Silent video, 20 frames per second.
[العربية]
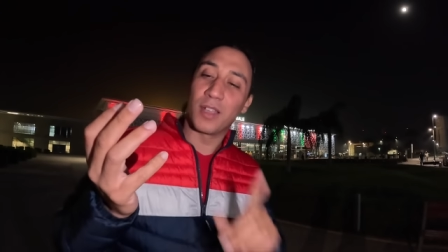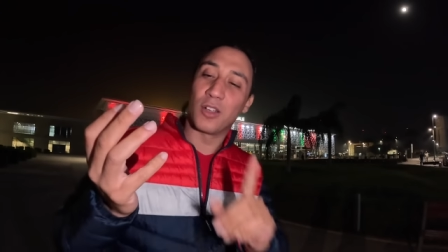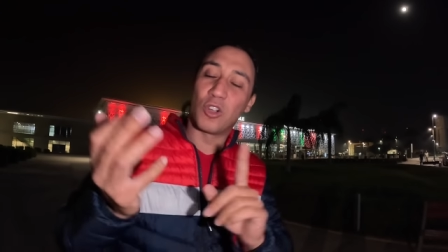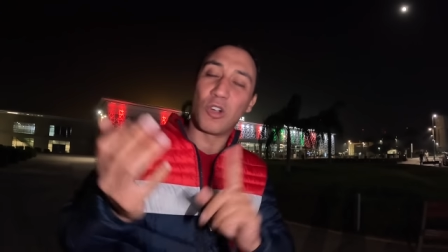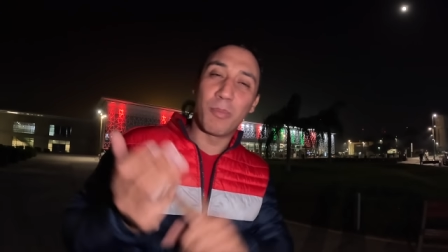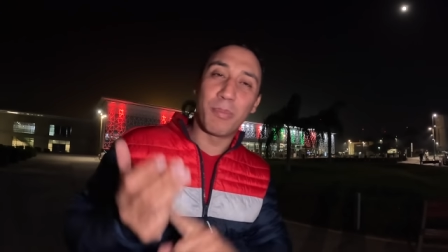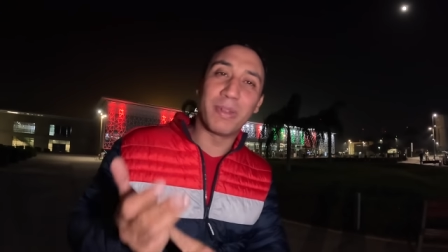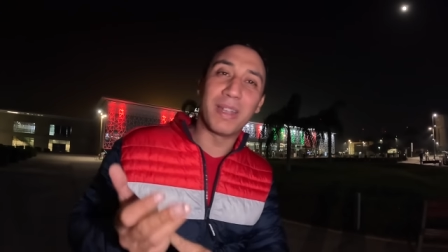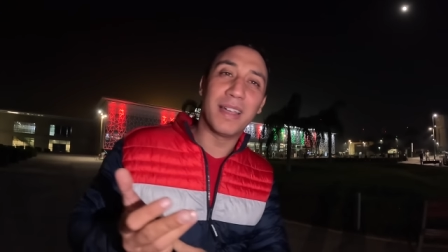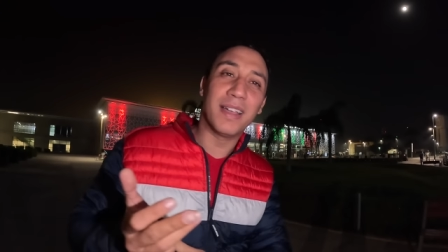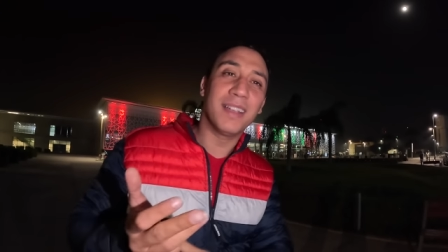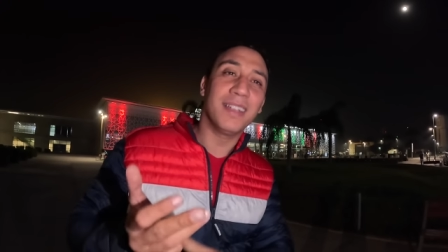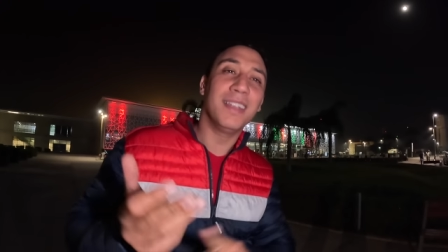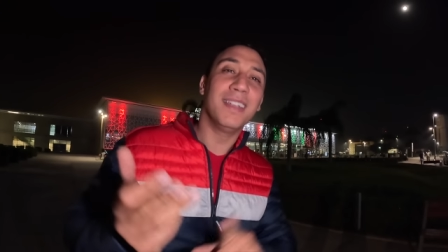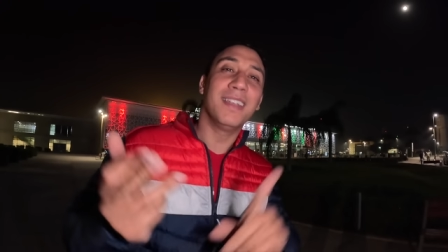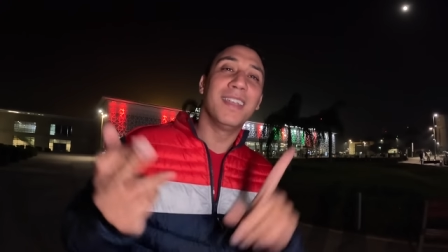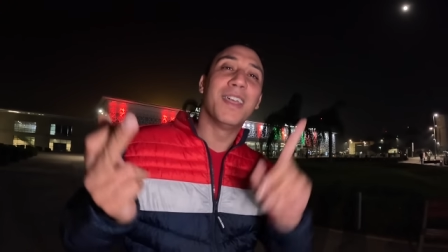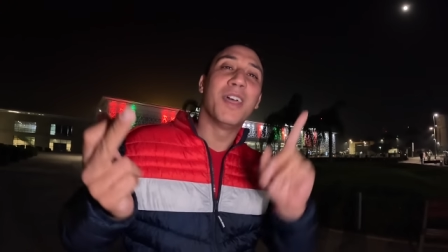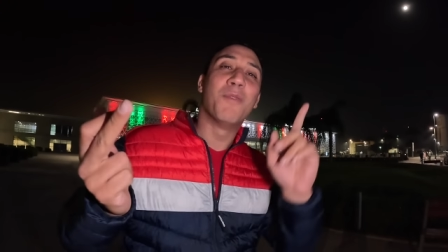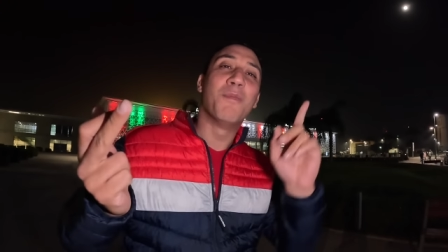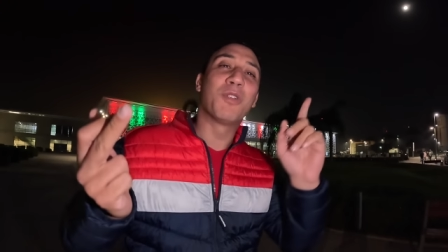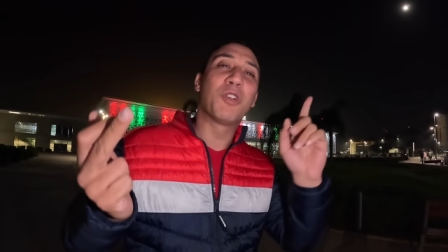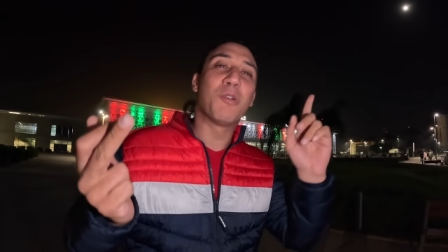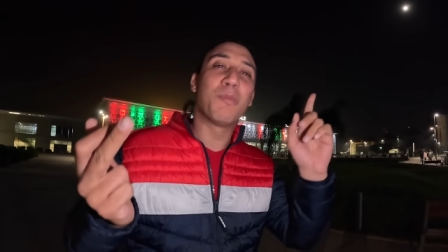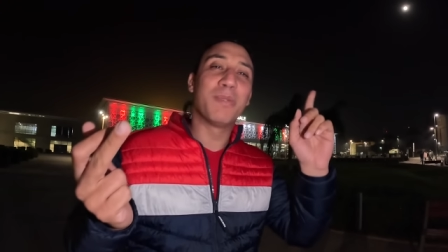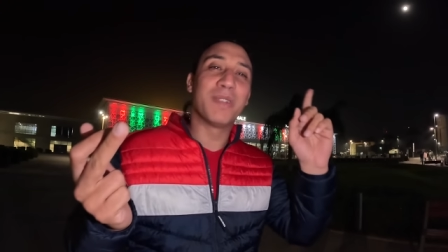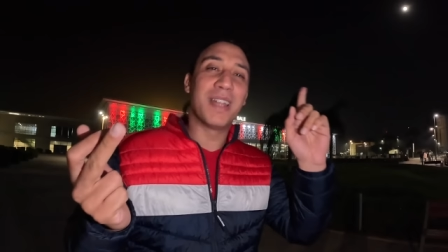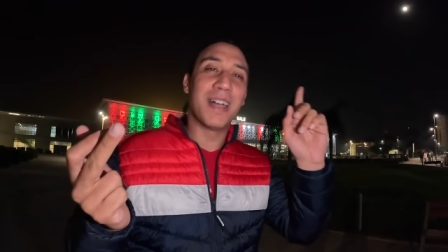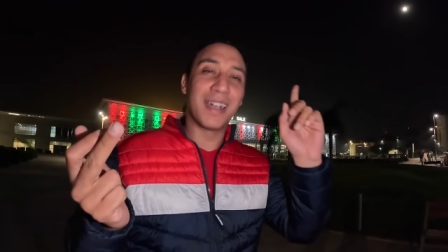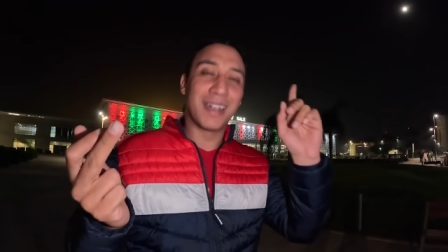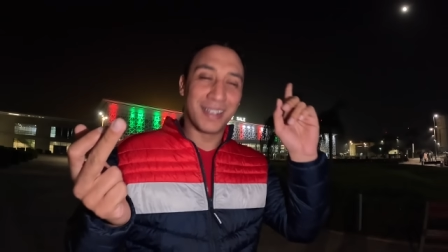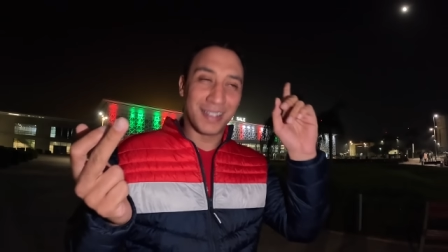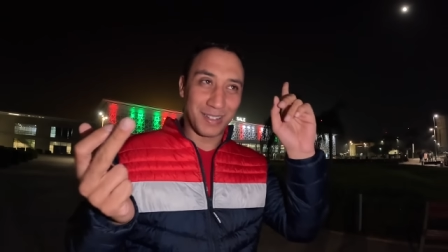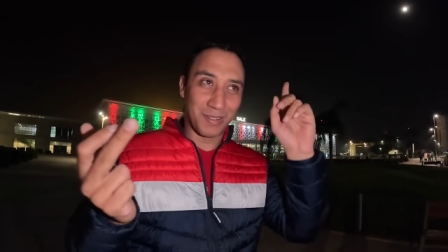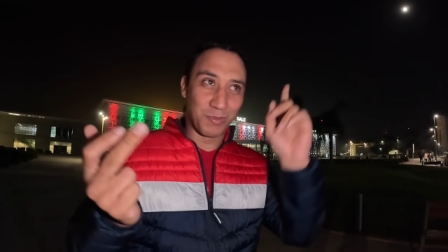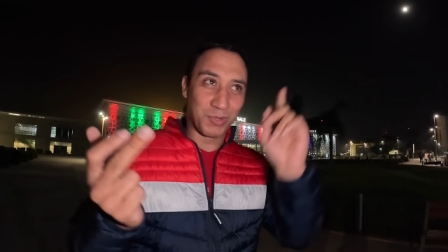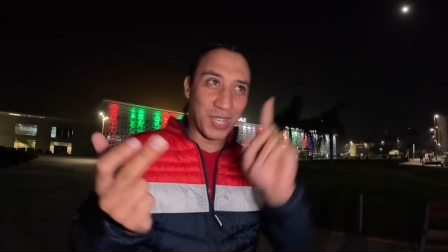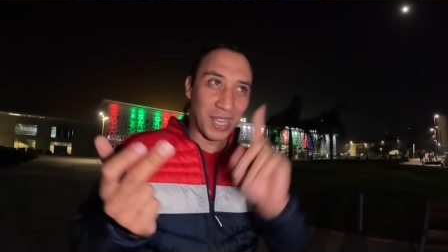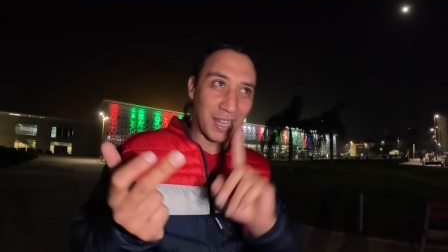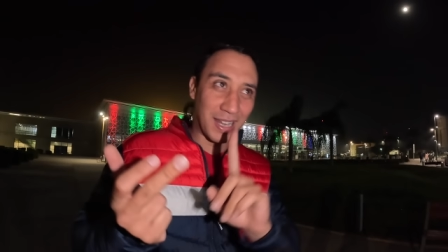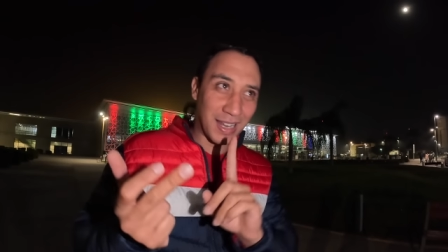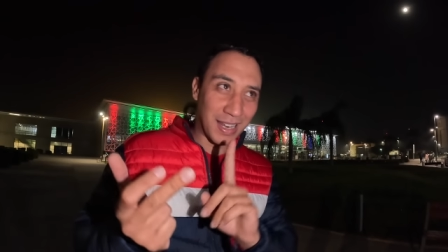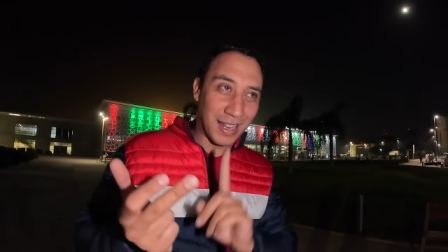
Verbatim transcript: كوبنهاغن من كوبنهاغن مشى